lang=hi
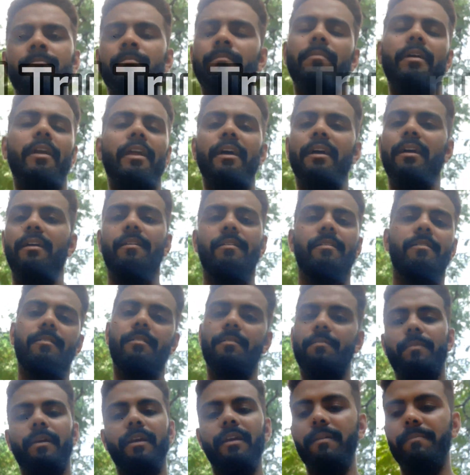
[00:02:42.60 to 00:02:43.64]
बड़े
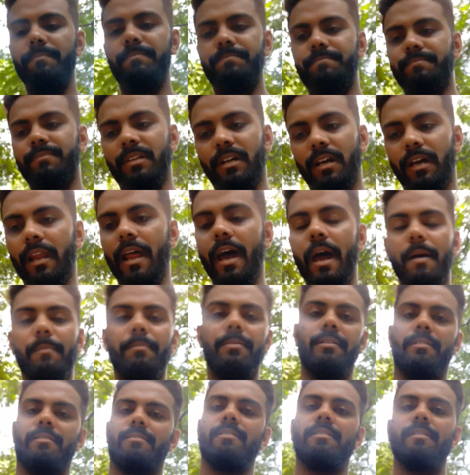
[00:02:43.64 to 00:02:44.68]
बड़ी ख़राब
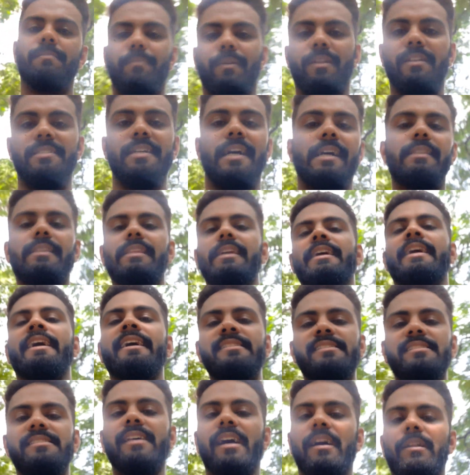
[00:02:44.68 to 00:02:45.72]
प्रजाति है
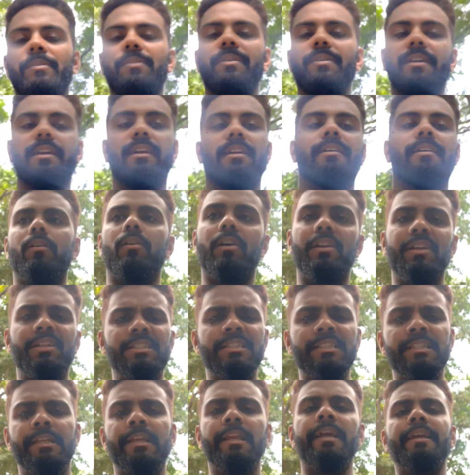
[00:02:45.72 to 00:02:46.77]
इंसानों की और इसी
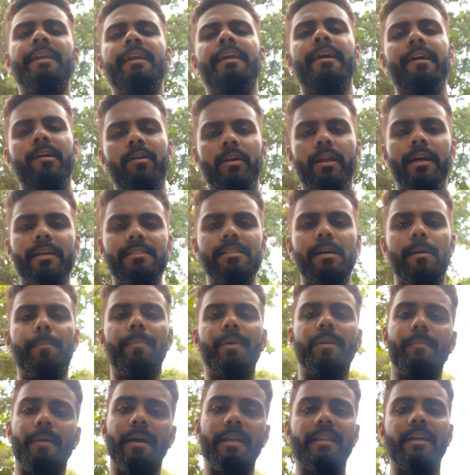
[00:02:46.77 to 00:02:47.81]
से रिलेटेड एक और
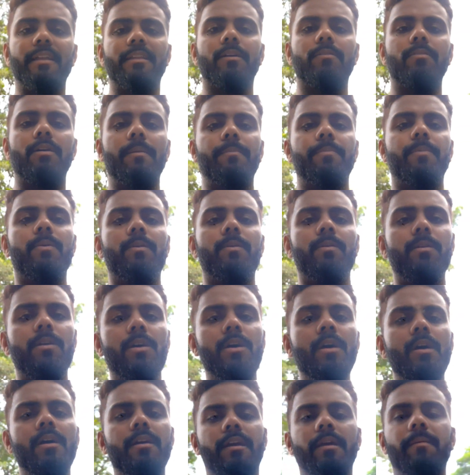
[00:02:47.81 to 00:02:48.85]
एग्जांपल मैं देता हूँ आपको
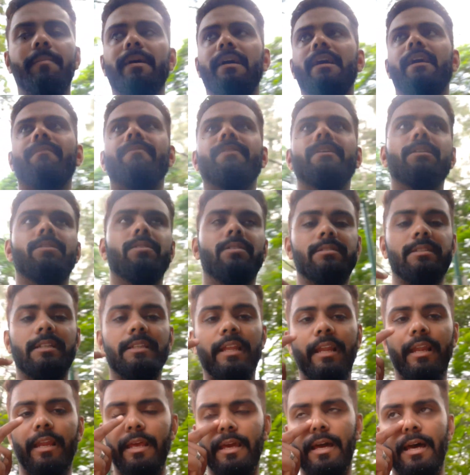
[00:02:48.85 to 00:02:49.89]
कि मैं काफ़ी दिनों से
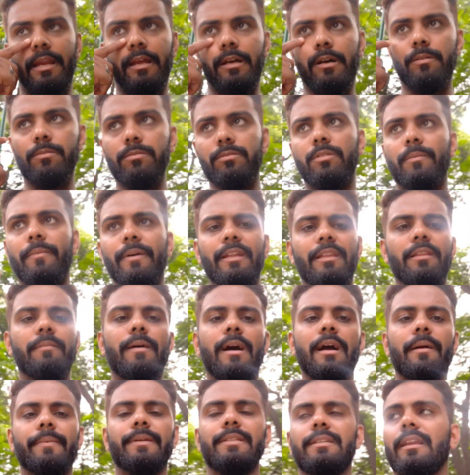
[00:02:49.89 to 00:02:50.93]
दिल्ली आ रखा हूँ तो मेरे
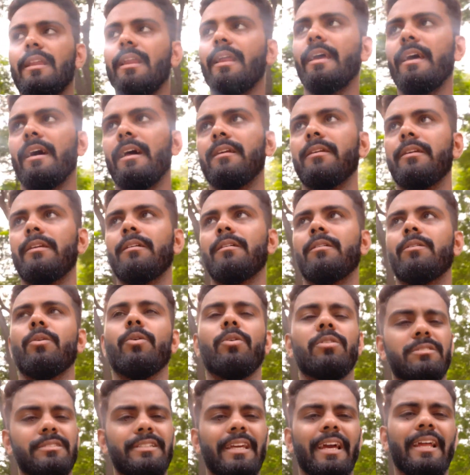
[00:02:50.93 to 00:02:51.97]
दिमाग में चल रहा है यार
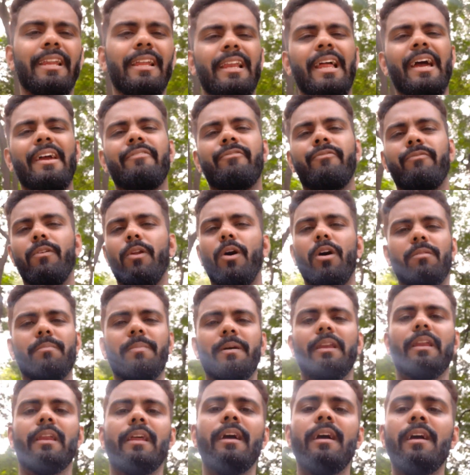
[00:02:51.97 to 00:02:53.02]
रोज़ डेली लाइफ ब्लॉग
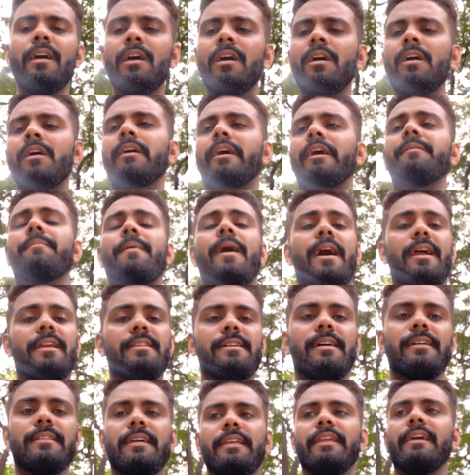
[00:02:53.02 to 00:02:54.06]
बन रहे कहीं बाहर
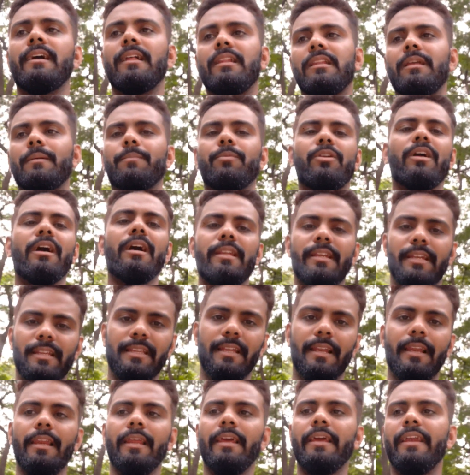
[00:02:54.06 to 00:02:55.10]
जाते हैं निकलते पुरानी
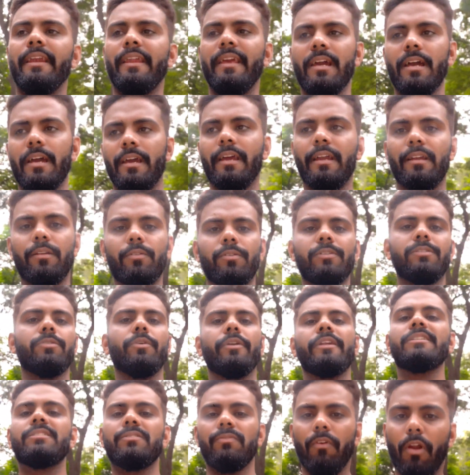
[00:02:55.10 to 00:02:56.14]
दिल्ली इंडिया गेट
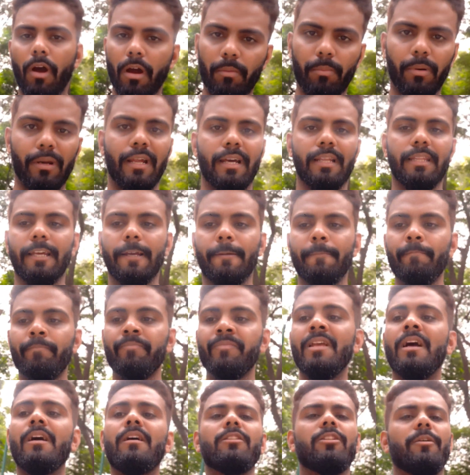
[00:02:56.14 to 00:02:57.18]
टूरिस्ट ब्लॉग बनाते हैं
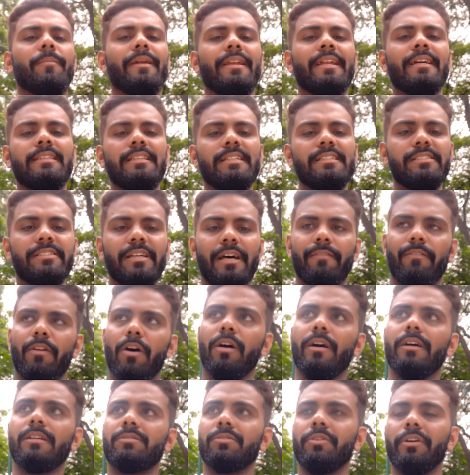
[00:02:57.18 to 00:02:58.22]
तो मैंने तीन चार
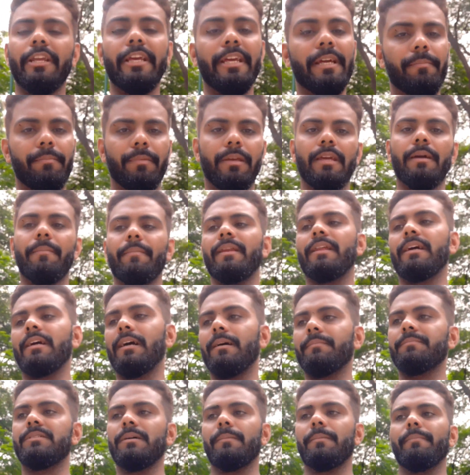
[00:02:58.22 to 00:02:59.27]
ब्लॉगर्स को डी किया मैंने कहा
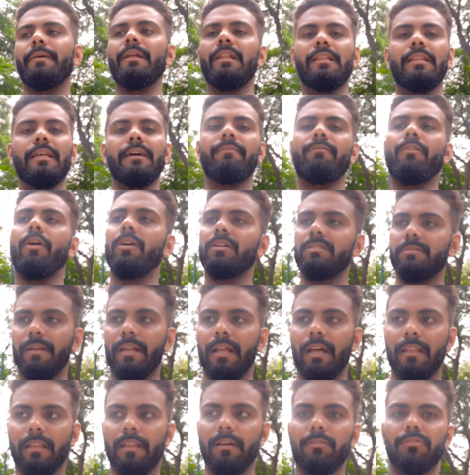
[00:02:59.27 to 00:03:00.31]
हम सब मिलते हैं ब्लॉग्स
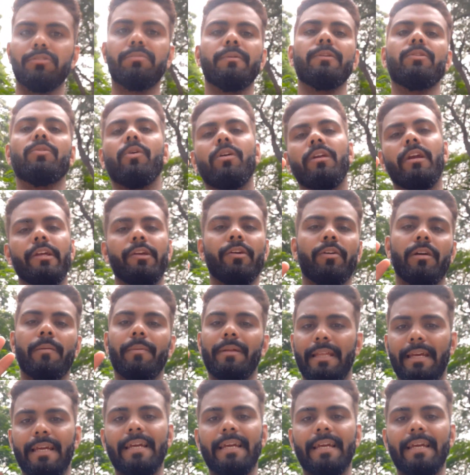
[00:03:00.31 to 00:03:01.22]
बनाते हैं उसमें दो लड़कियों के पता